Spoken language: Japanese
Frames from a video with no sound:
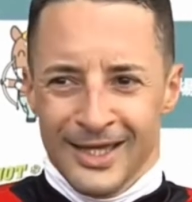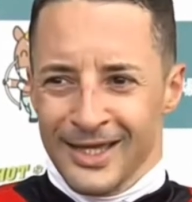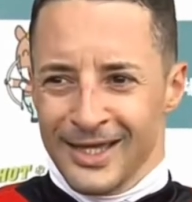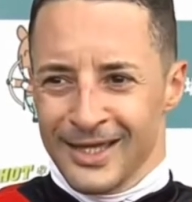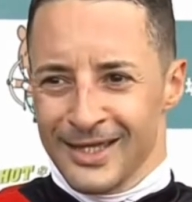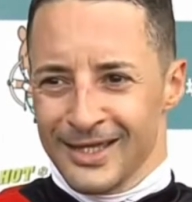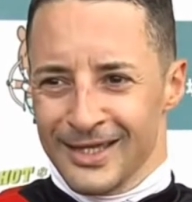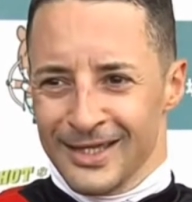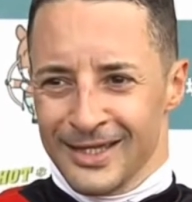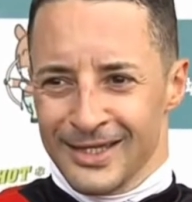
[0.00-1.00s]

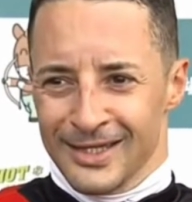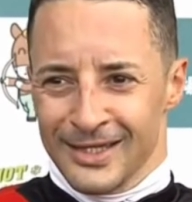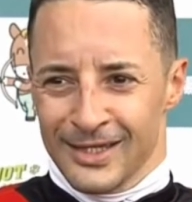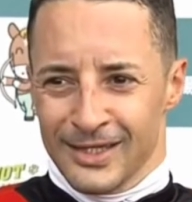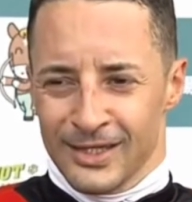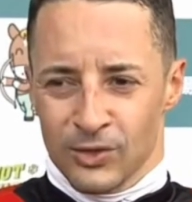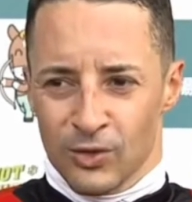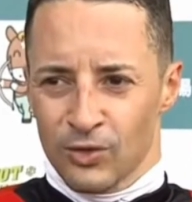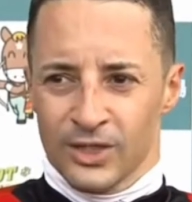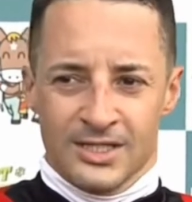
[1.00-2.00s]
えー、
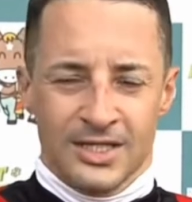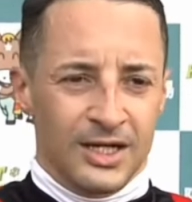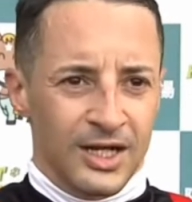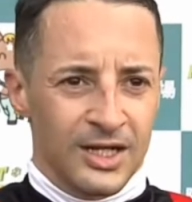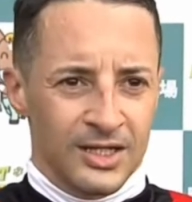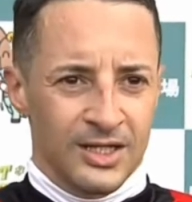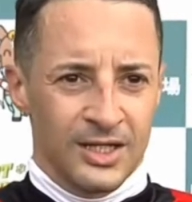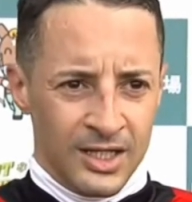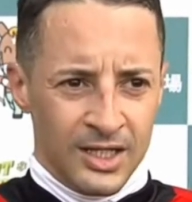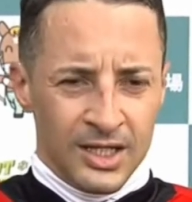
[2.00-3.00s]
オーナーさんが
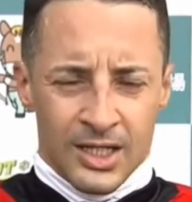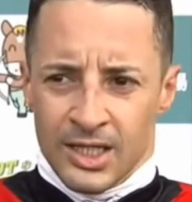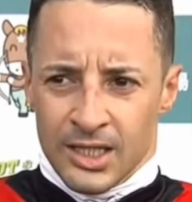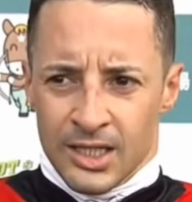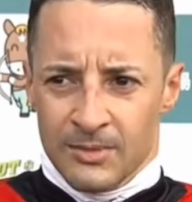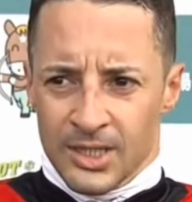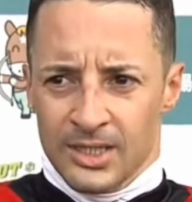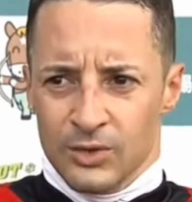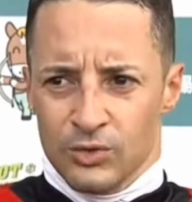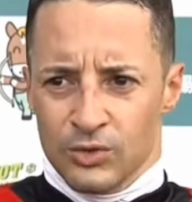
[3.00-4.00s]
決まってい
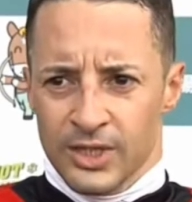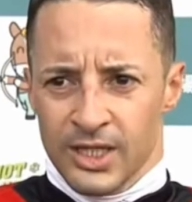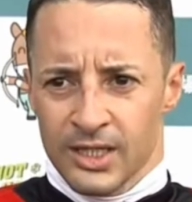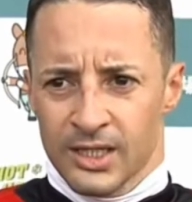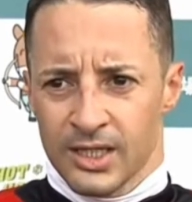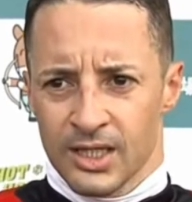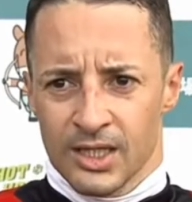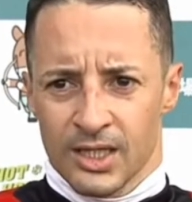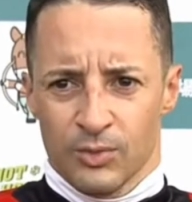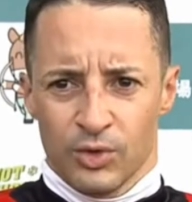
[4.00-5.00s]
るので、
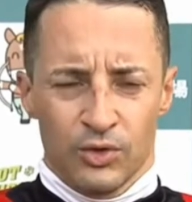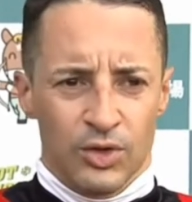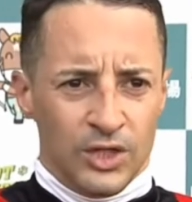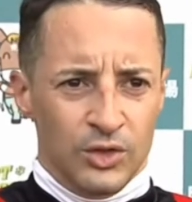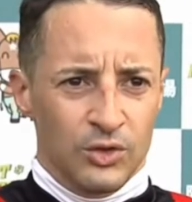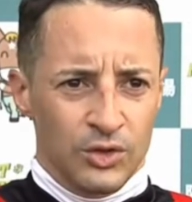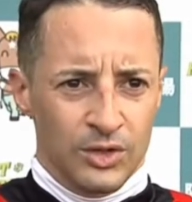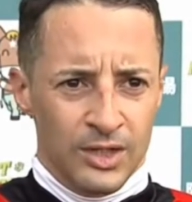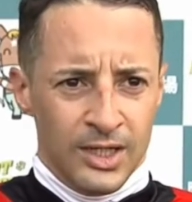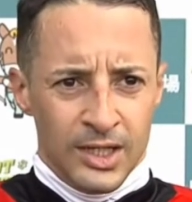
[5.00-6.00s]
えー、僕は今日、
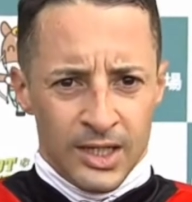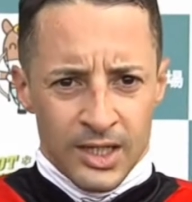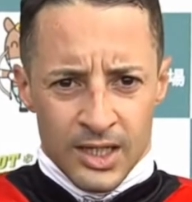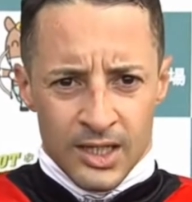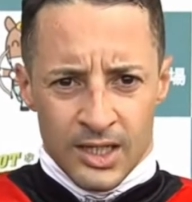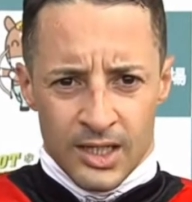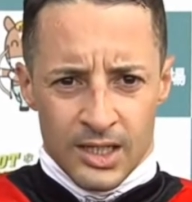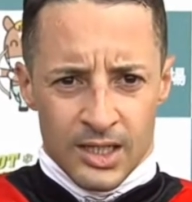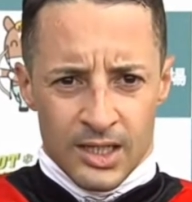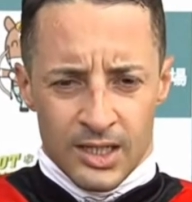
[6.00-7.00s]

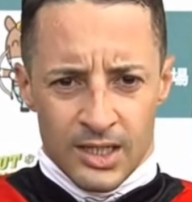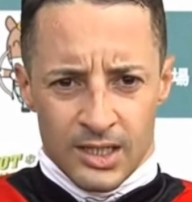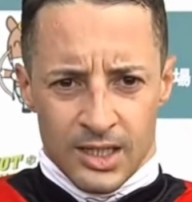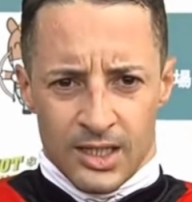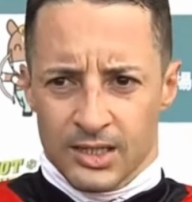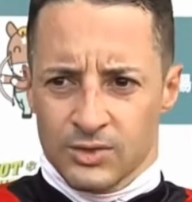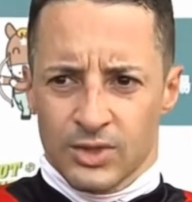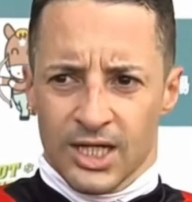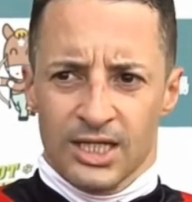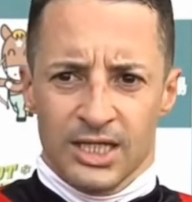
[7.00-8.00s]
えー、宝
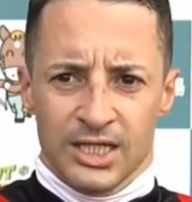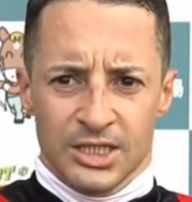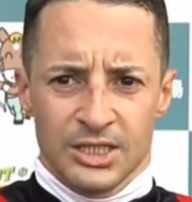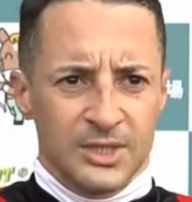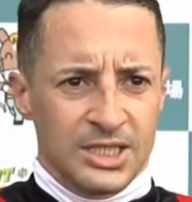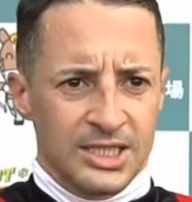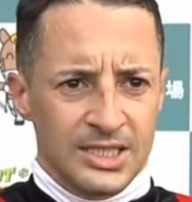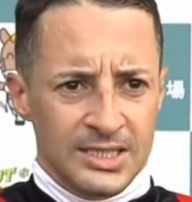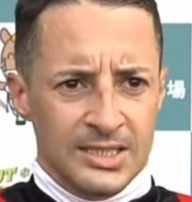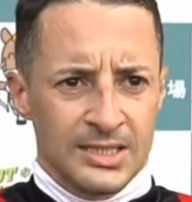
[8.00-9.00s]
塚記念初めてで
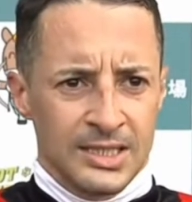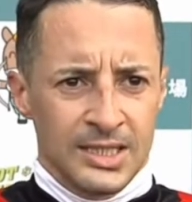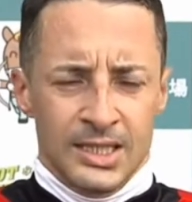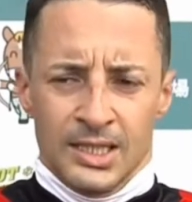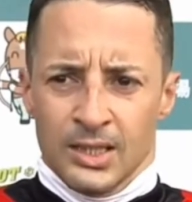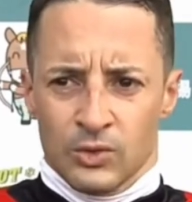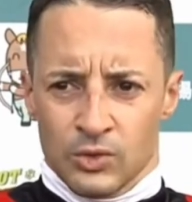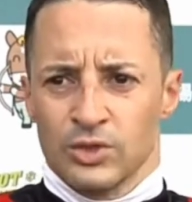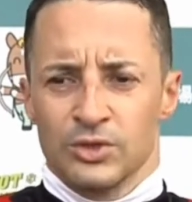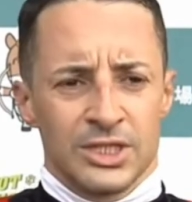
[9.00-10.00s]
す。本当
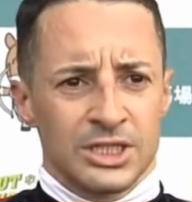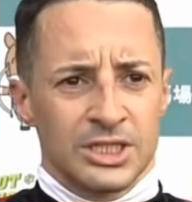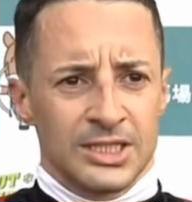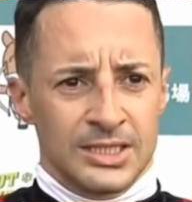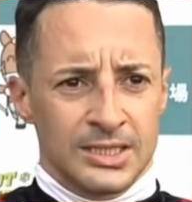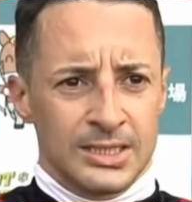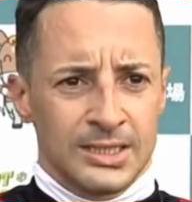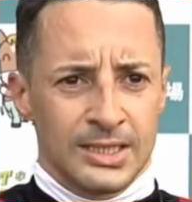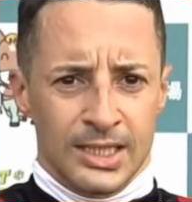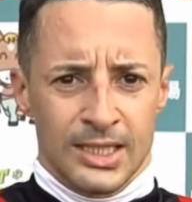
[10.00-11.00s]
に嬉しいです。
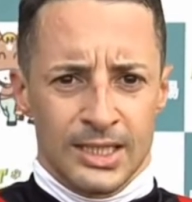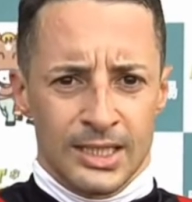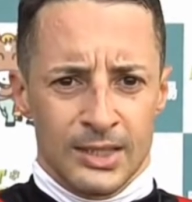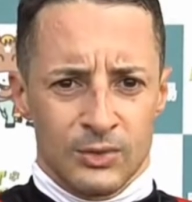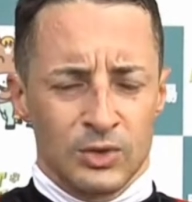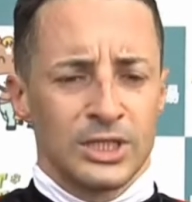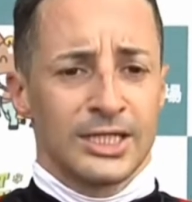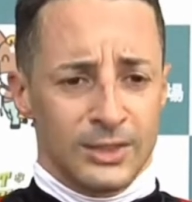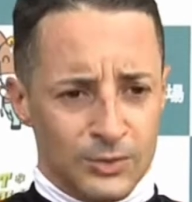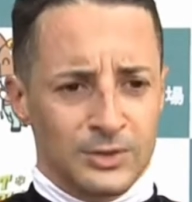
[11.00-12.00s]
えー、本当にありが
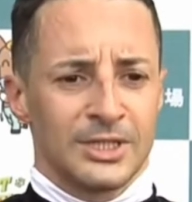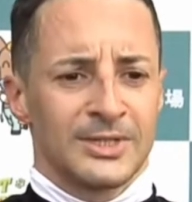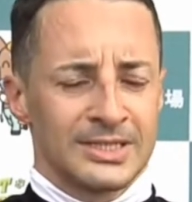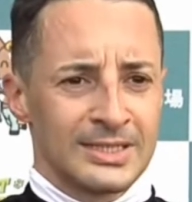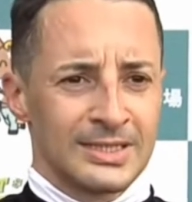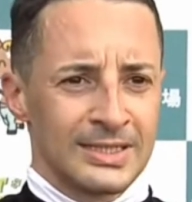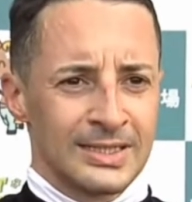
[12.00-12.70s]
とうございます。は